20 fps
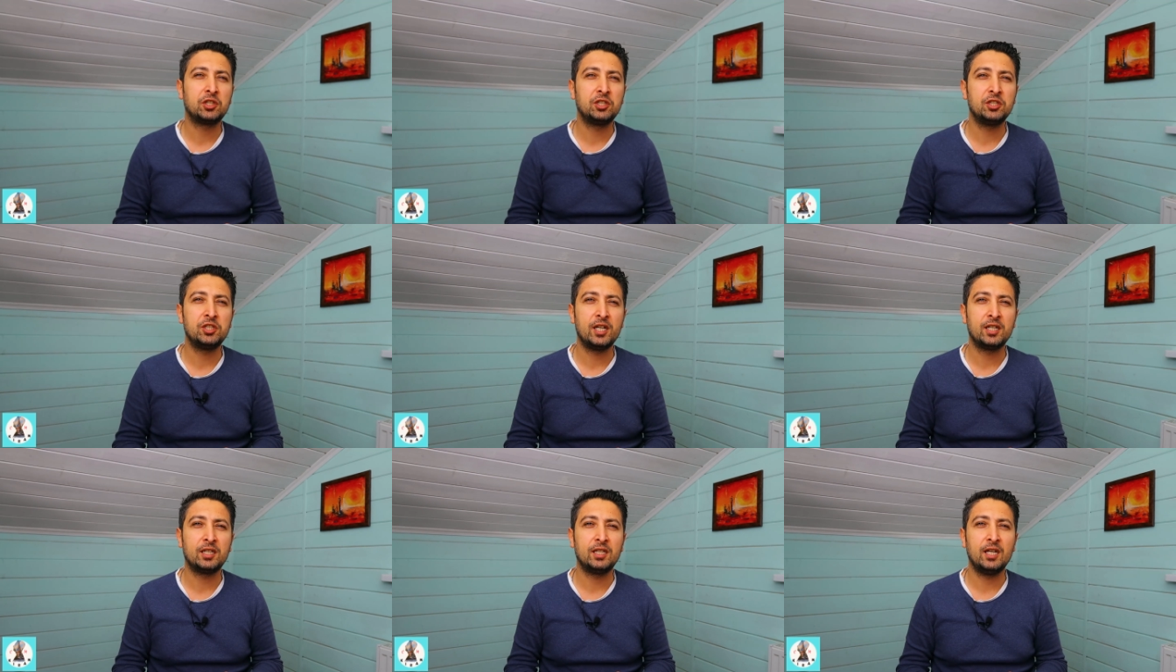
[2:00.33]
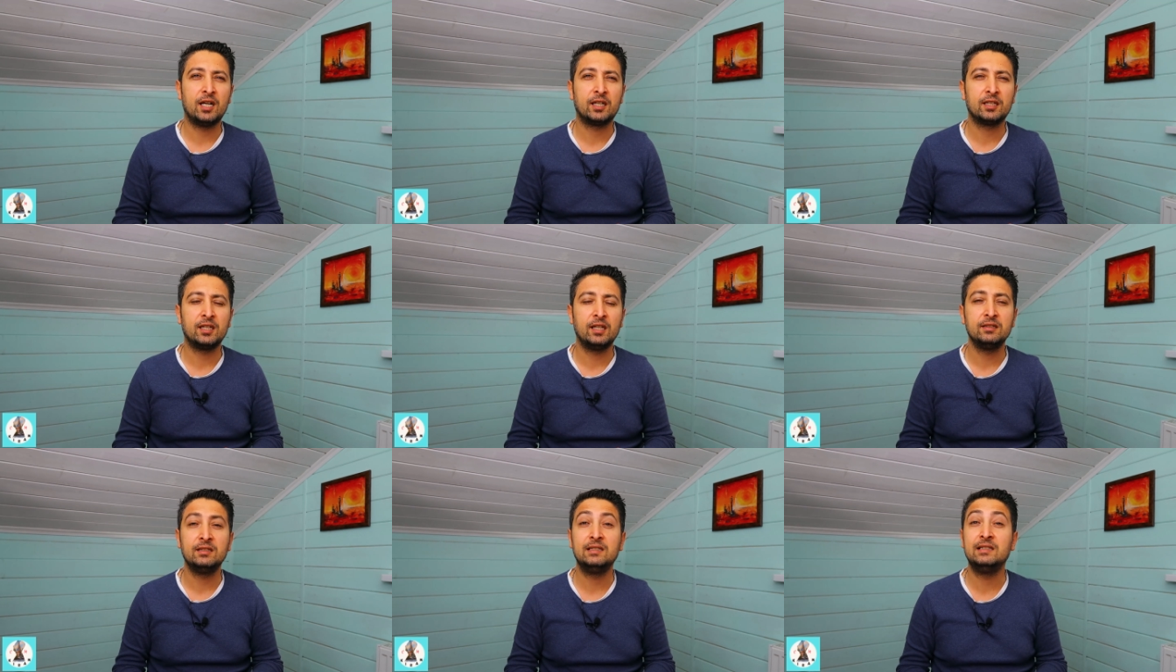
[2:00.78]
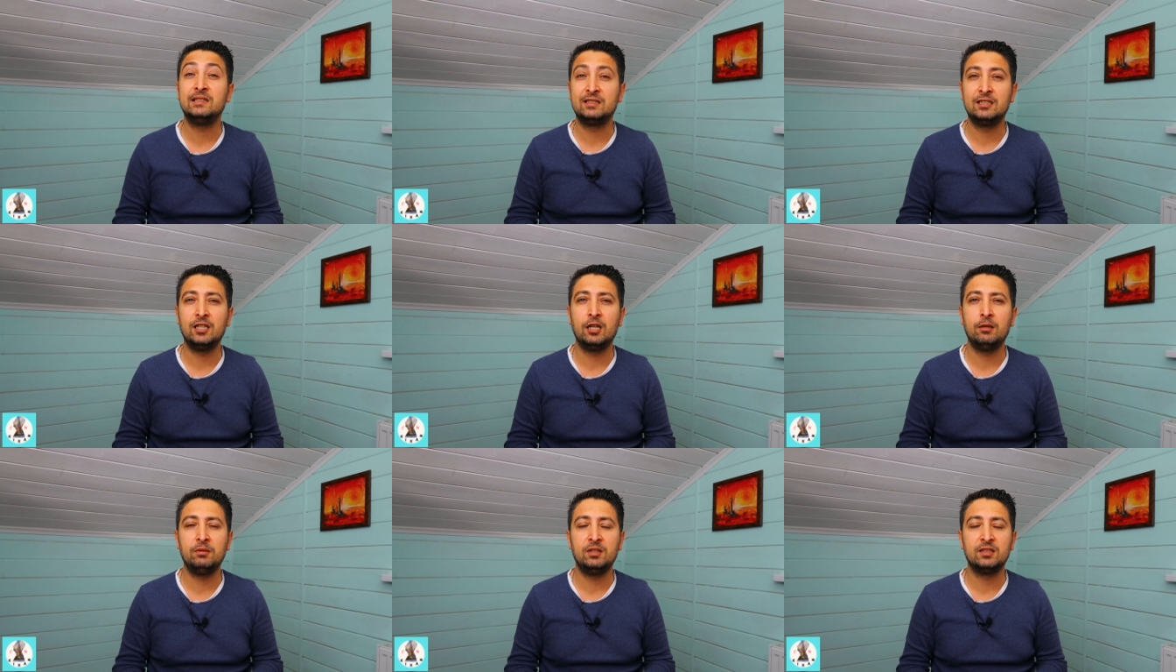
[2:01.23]
çıkacak yerden
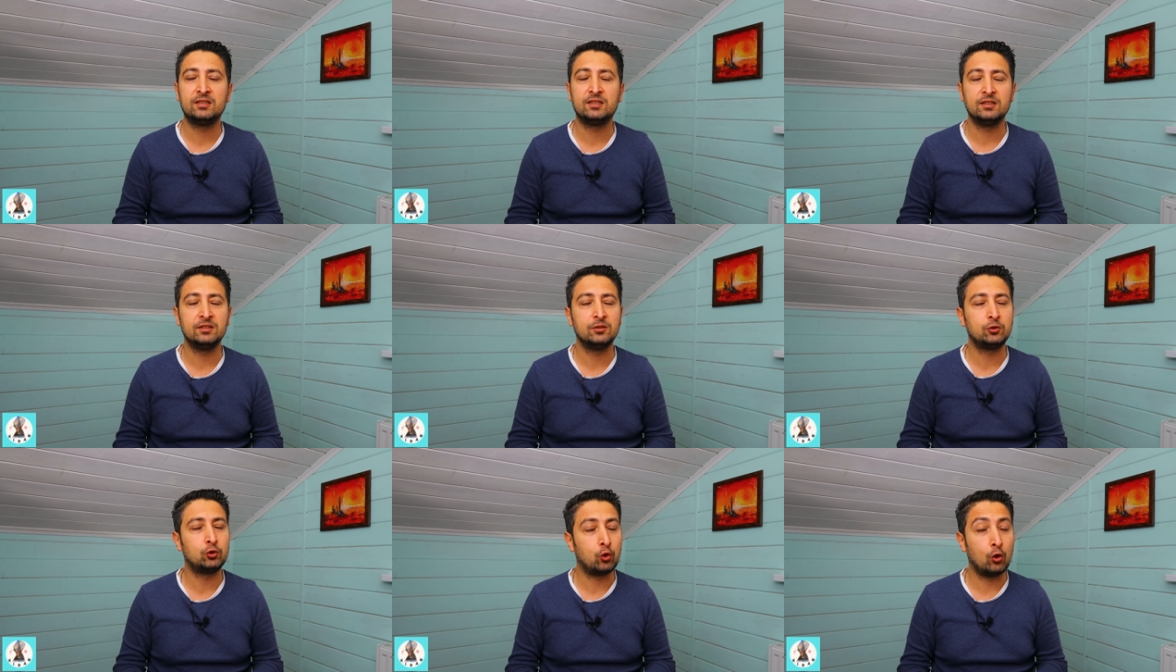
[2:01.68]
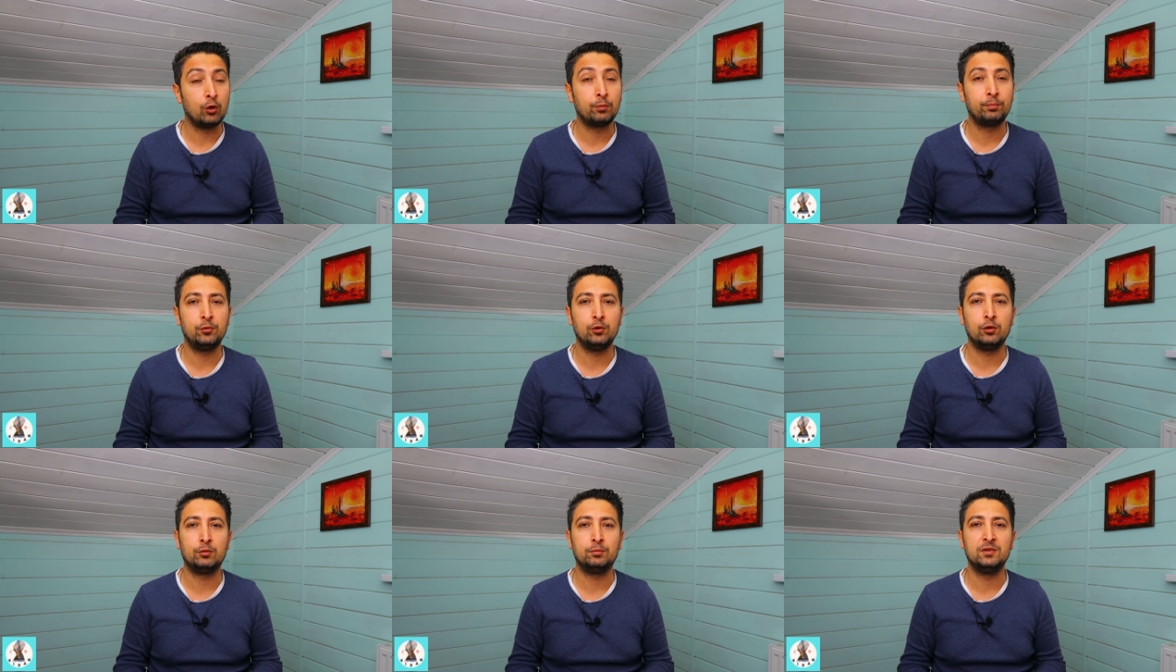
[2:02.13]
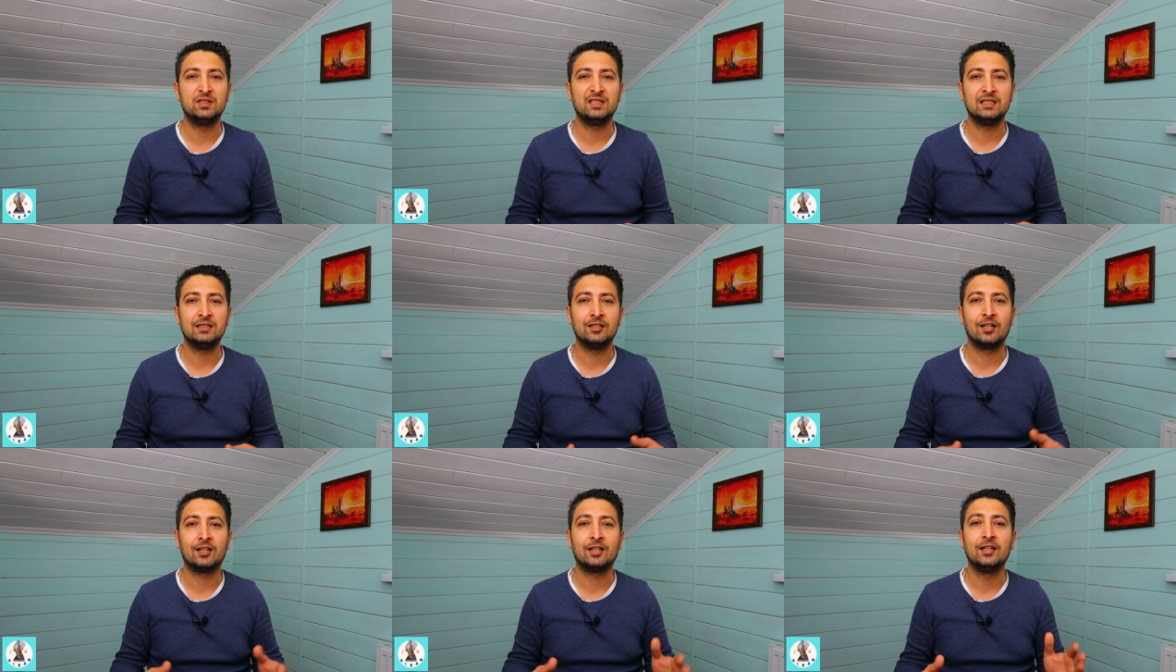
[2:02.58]
izleyebilirsiniz. Çok büyük bir
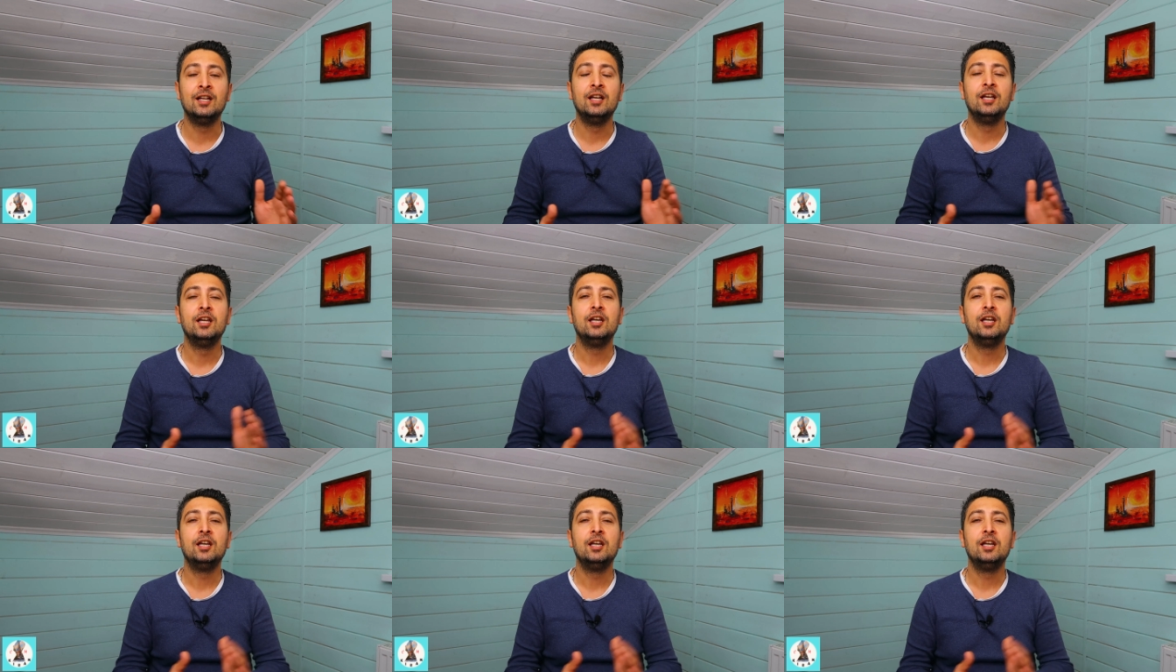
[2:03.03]
sığınak.